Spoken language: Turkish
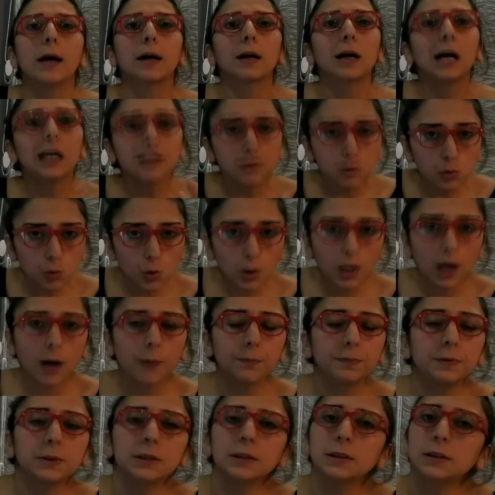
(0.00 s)
Kasko
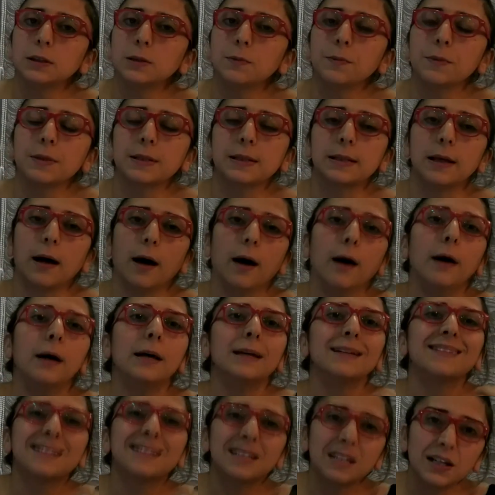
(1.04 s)
yaptırdığınızda
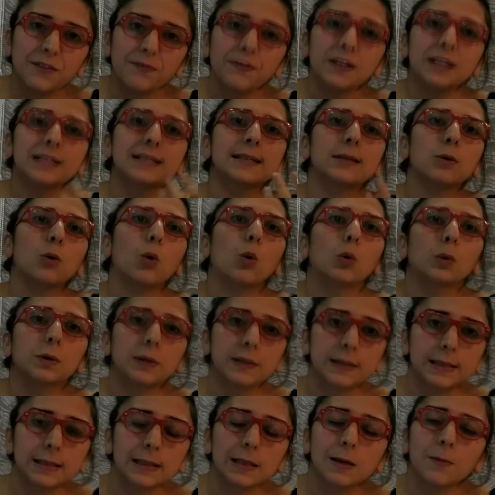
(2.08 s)
trafik
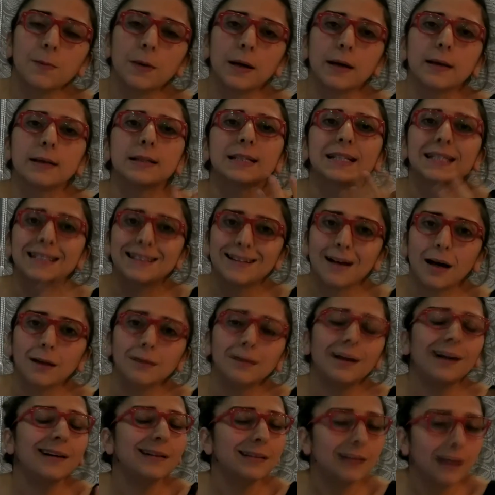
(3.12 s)
sigortası gibi
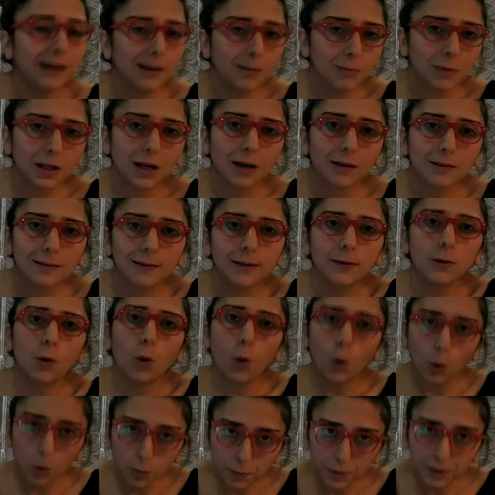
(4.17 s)
standart teminatları
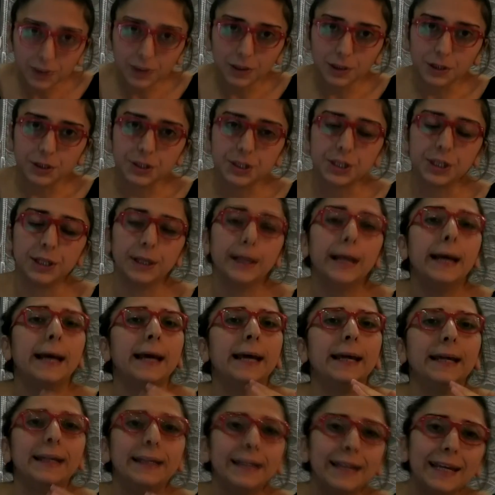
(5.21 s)
olmadığı için
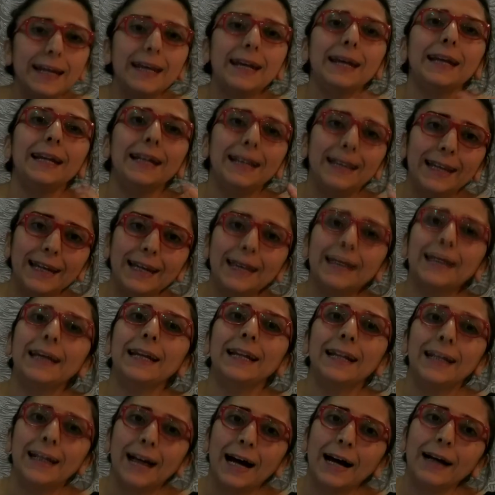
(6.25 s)
ne
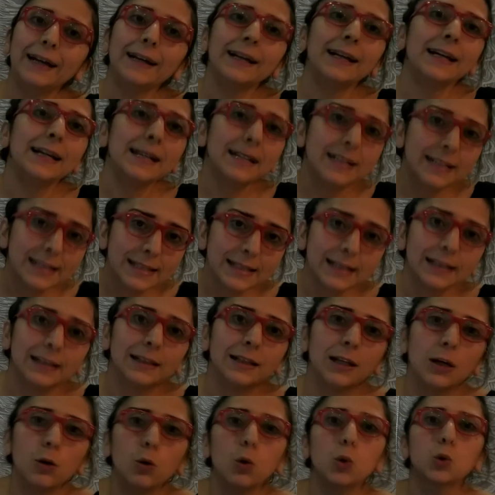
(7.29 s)
neyi, nerede,
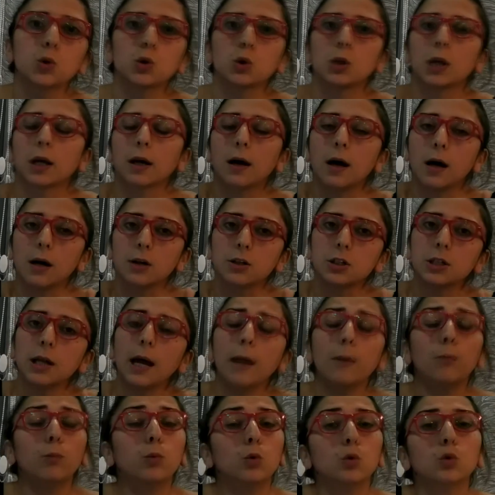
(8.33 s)
nasıl, ne ölçüde
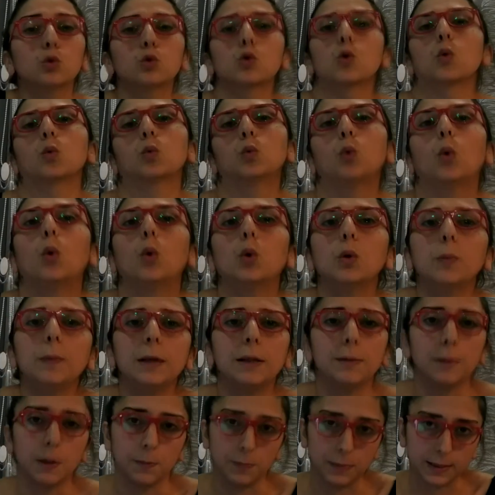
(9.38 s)
karşılar bunu çok doğru
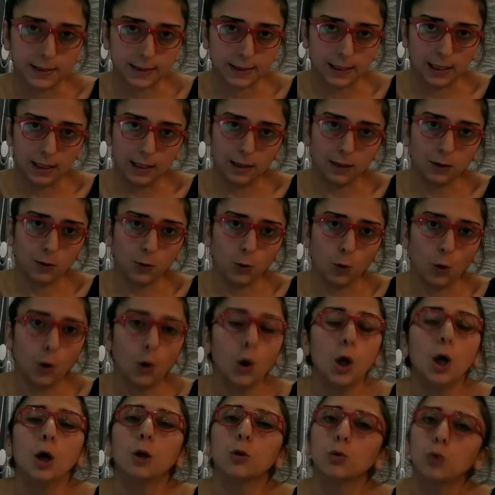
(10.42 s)
bilmemiz gerekiyor.
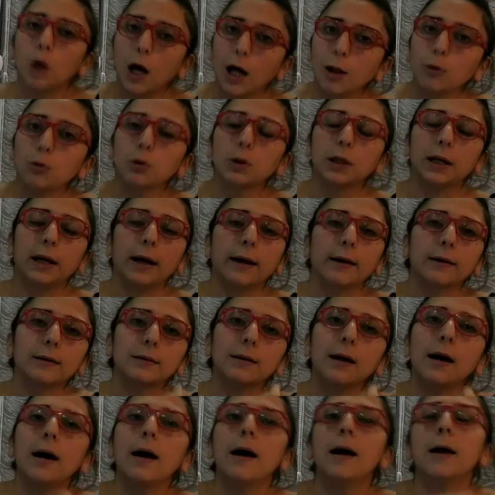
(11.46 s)
Doğal olarak
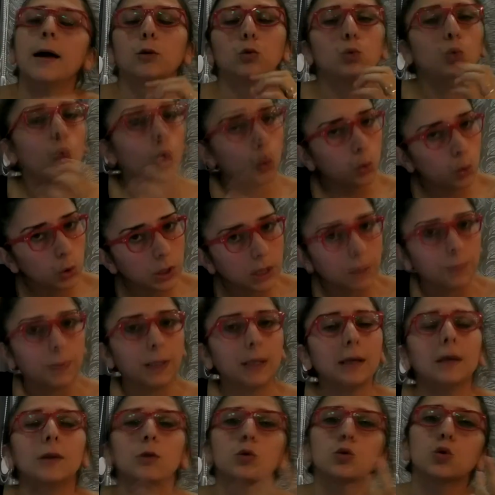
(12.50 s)
da dolu
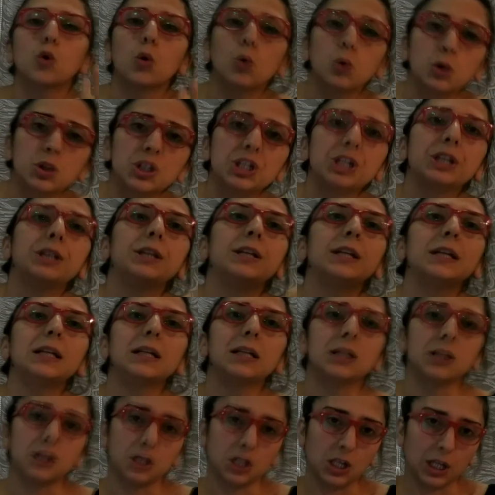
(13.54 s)
gibi çok
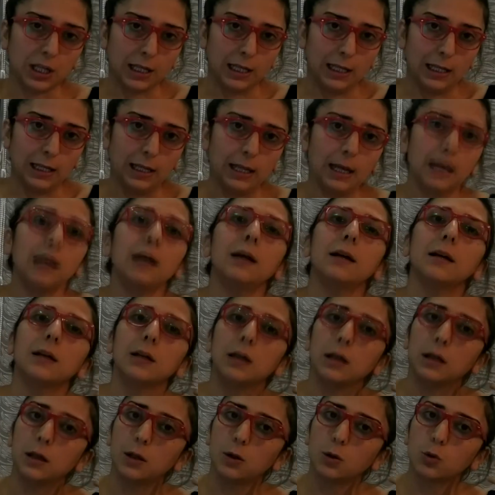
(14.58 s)
ciddi şekilde,
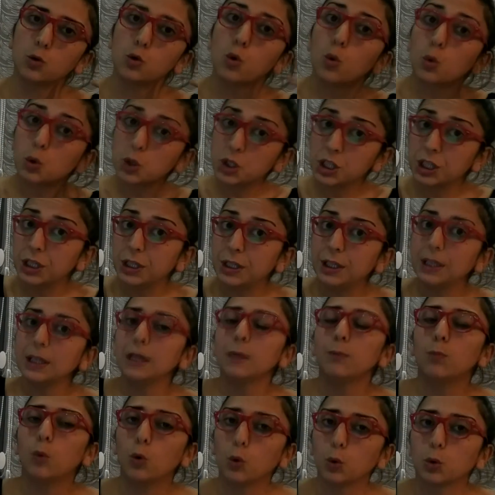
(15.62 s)
e, çok
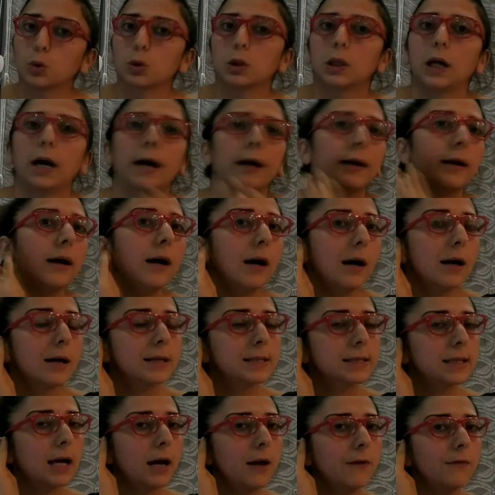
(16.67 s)
ciddi boyutlarda
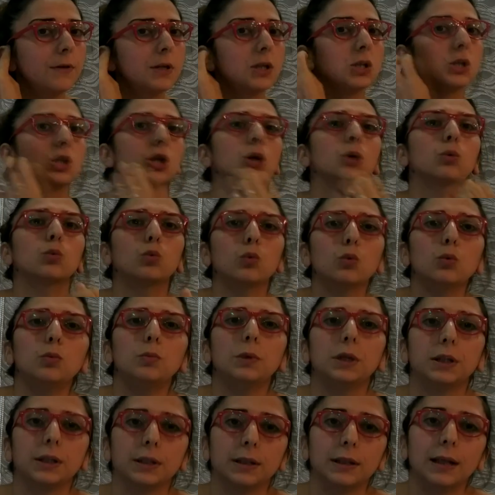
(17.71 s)
hasar verecek
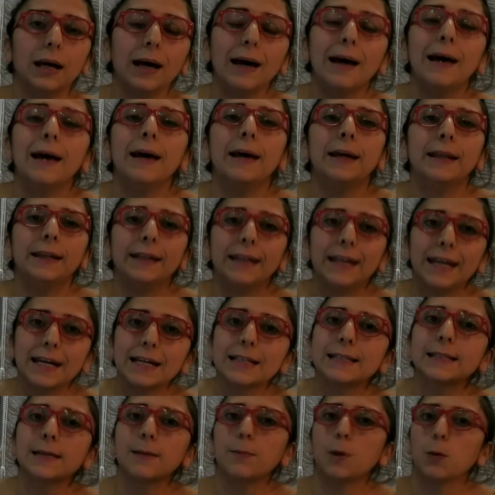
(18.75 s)
durumlarında
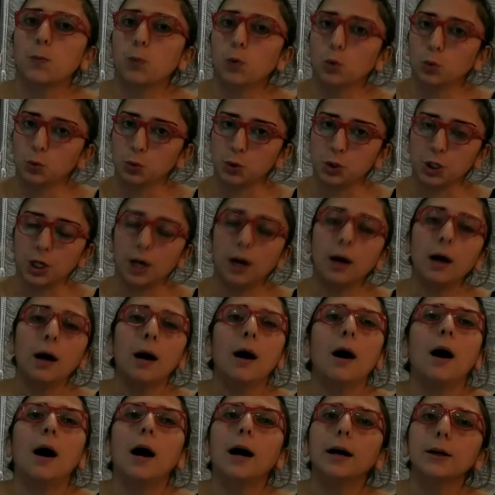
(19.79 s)
neye sebep olacağı,
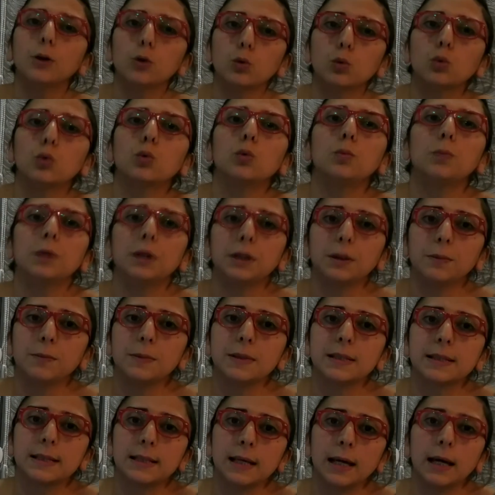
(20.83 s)
hangi durumları
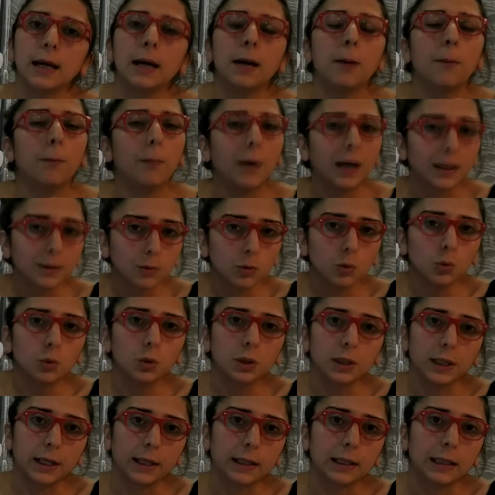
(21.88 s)
bizde maddi
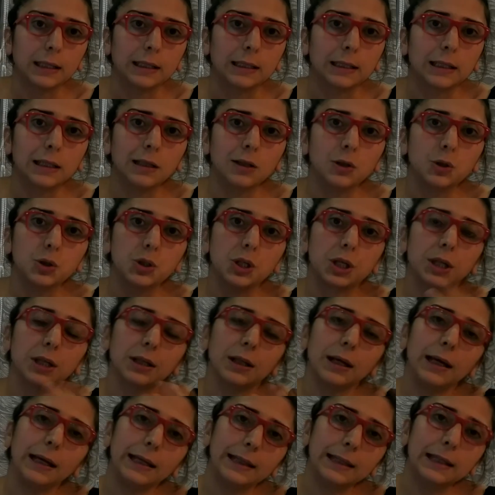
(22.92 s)
olarak etkileyeceği
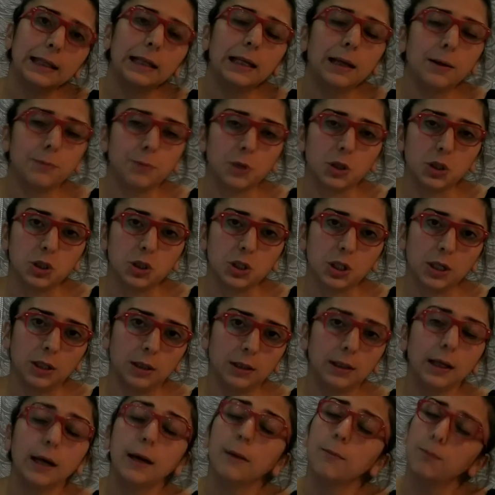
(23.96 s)
ya da
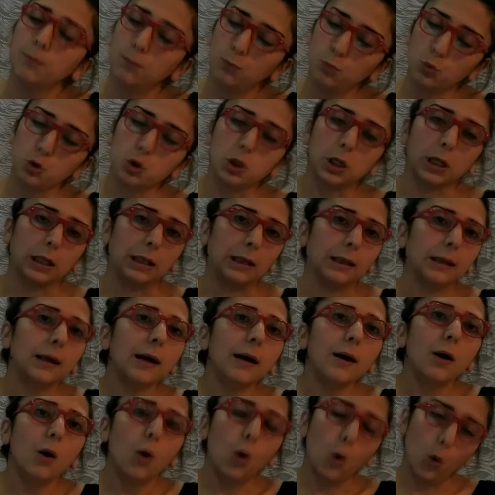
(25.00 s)
etkilemeyeceğini de bu şekilde
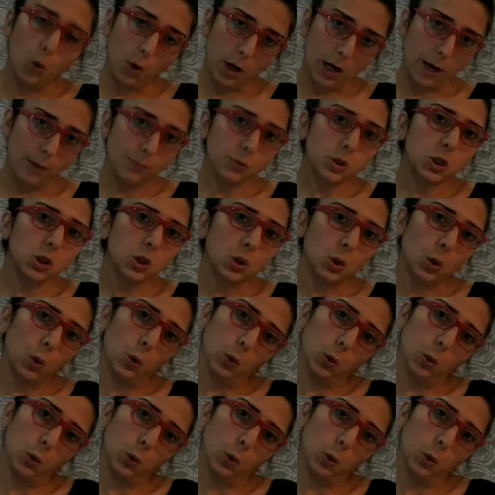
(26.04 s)
öğrenmiş